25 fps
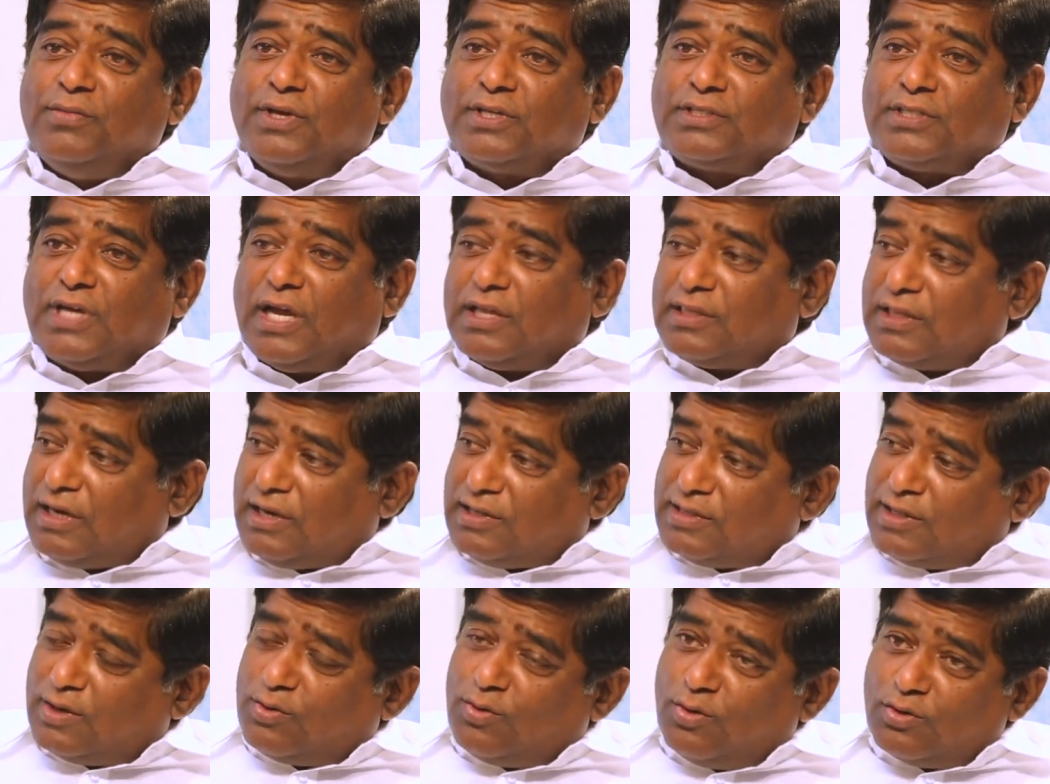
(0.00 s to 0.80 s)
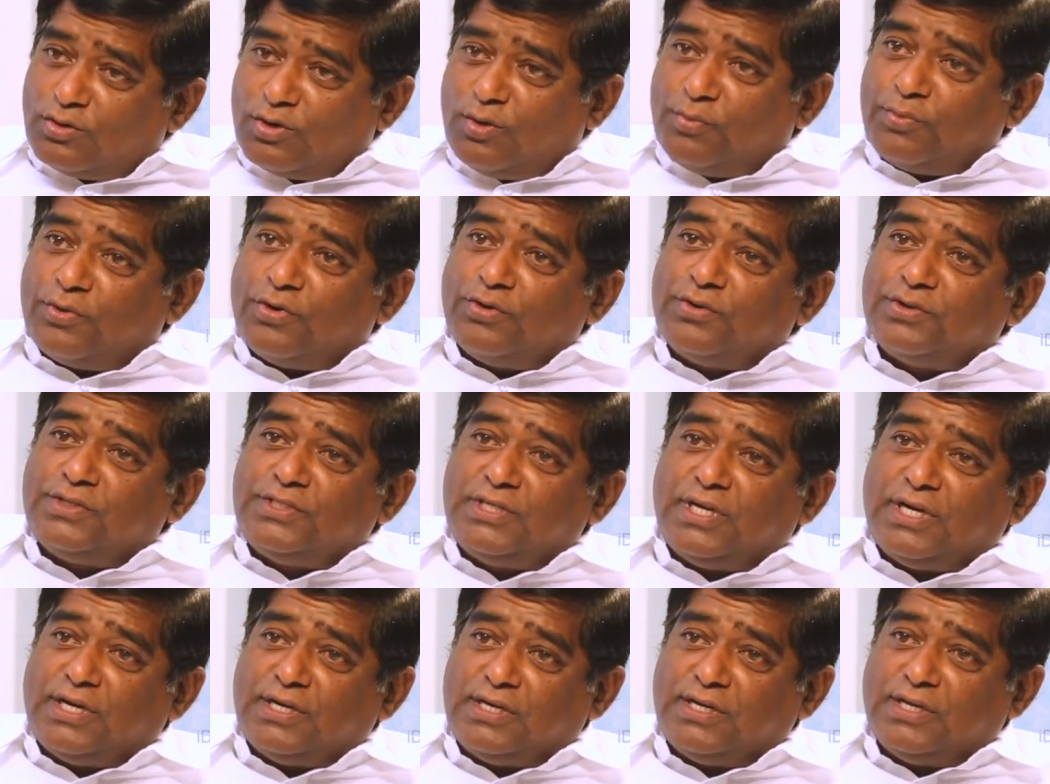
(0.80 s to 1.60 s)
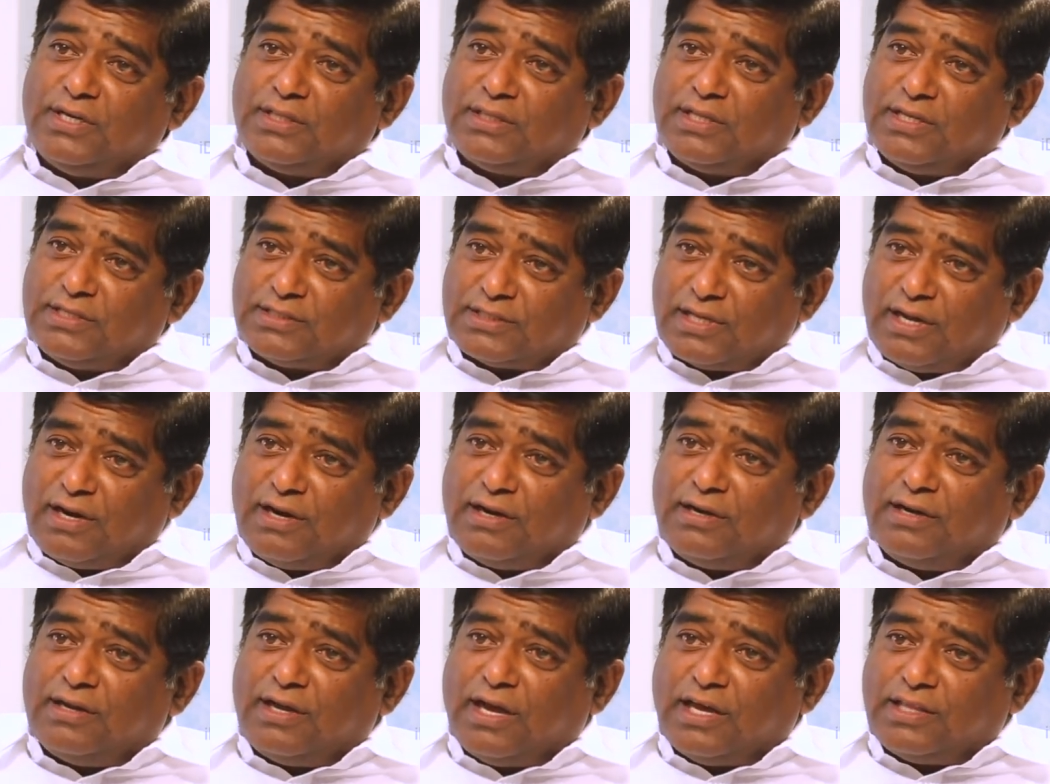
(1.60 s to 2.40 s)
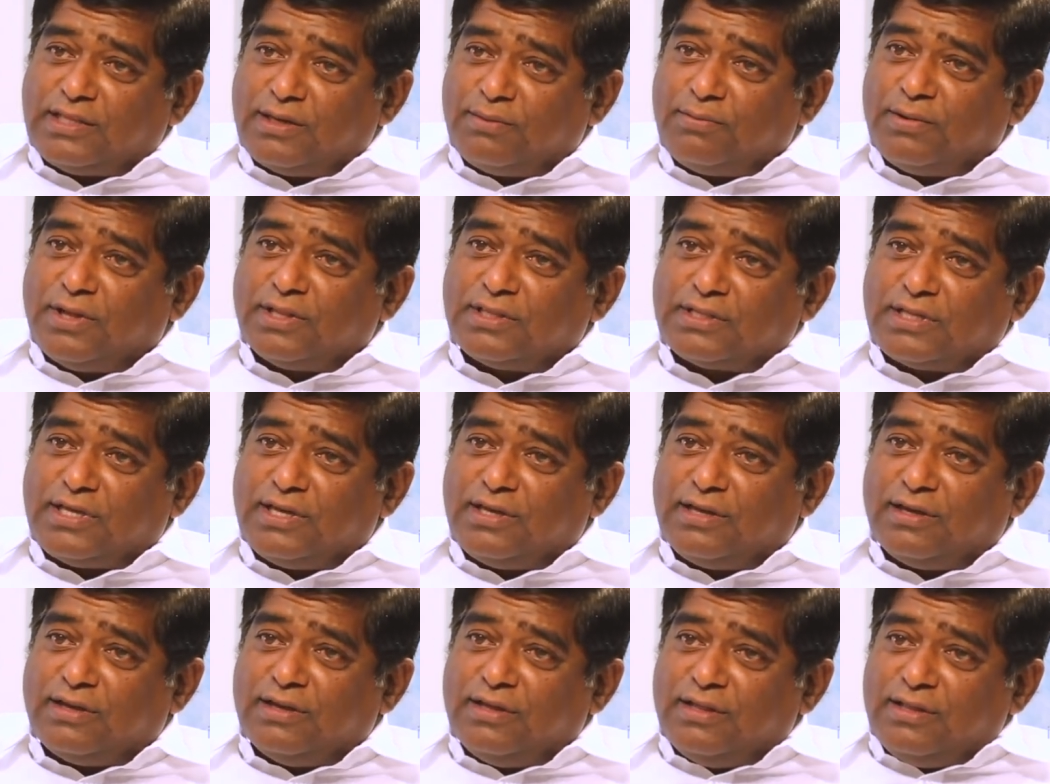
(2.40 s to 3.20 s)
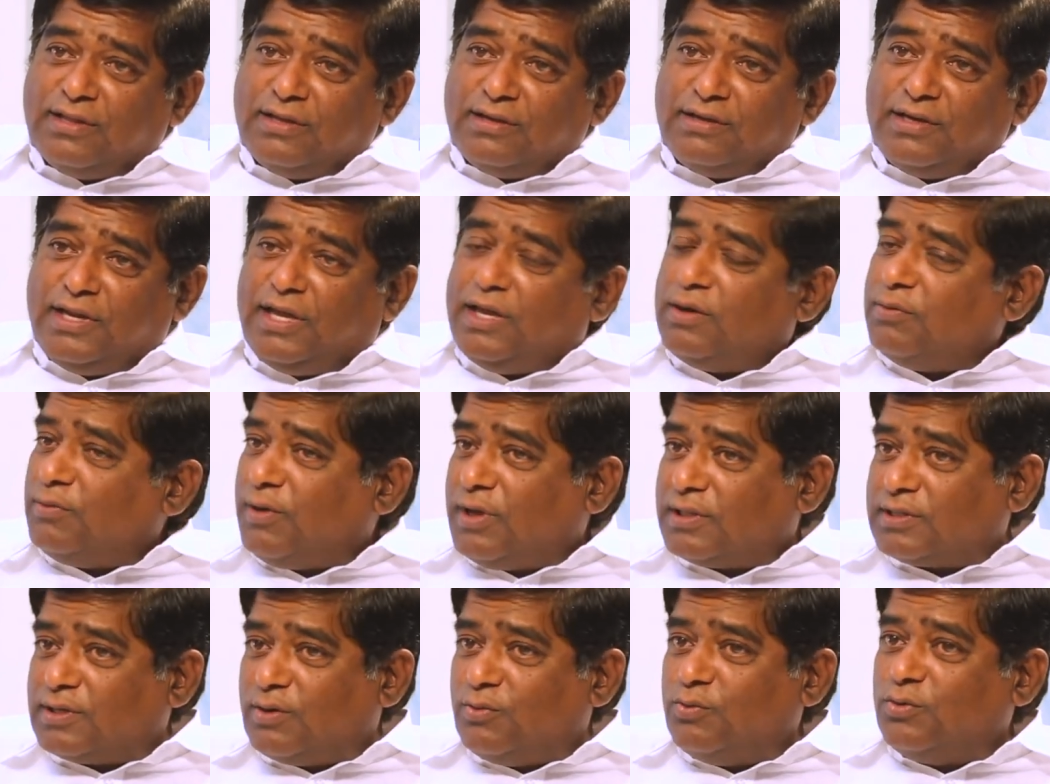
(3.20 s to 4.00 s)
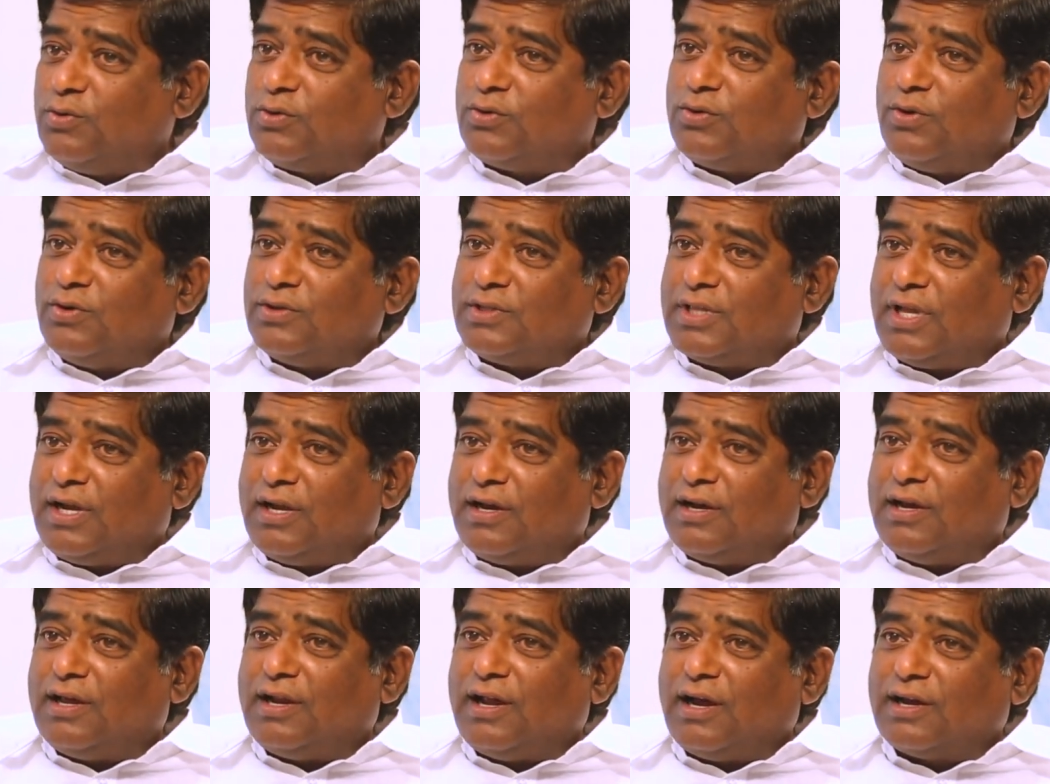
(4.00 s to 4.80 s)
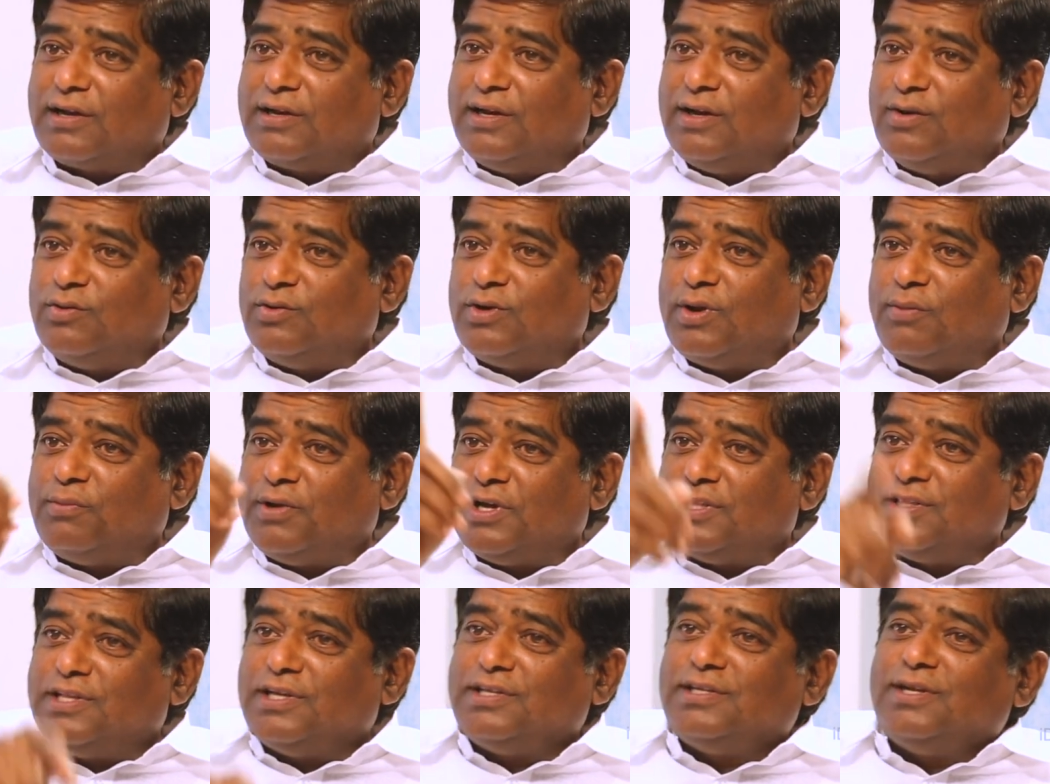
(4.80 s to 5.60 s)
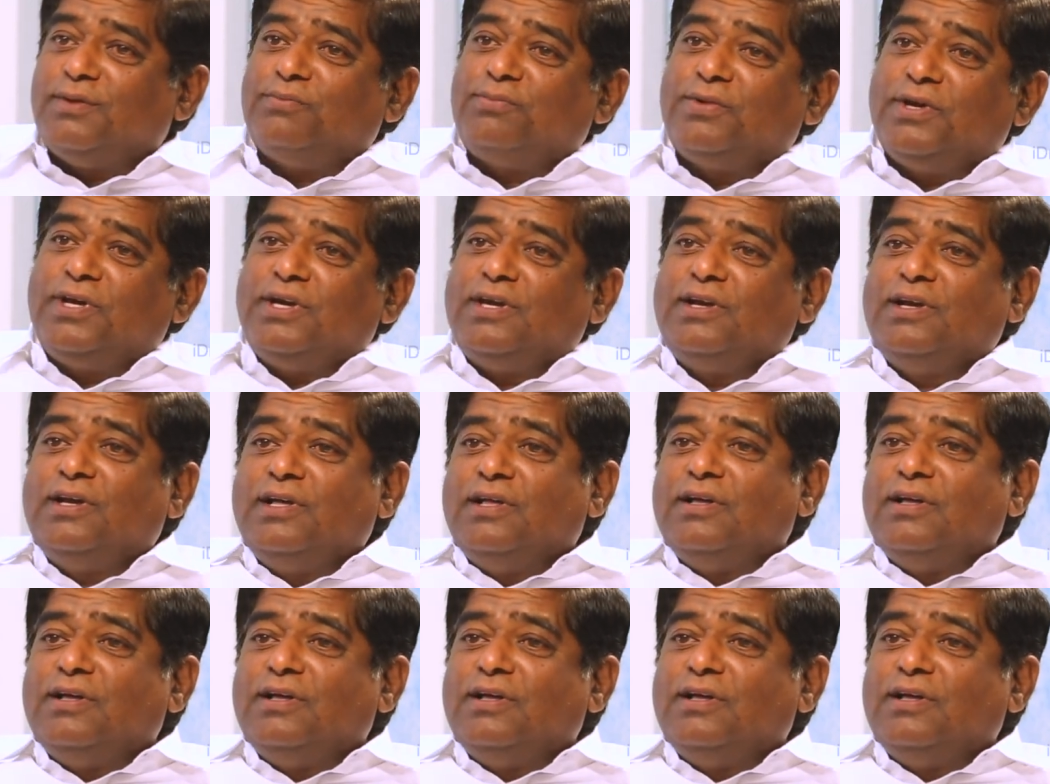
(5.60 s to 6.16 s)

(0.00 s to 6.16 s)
మీకు చేతనైతే కోర్టులో ప్రొడ్యూస్ చేయండి తీసుకురండి హైదరాబాద్కి నేను మాత్రం ఊరుకొని తెలంగాణ అగ్నిగుండం అవుతుందని చెప్పి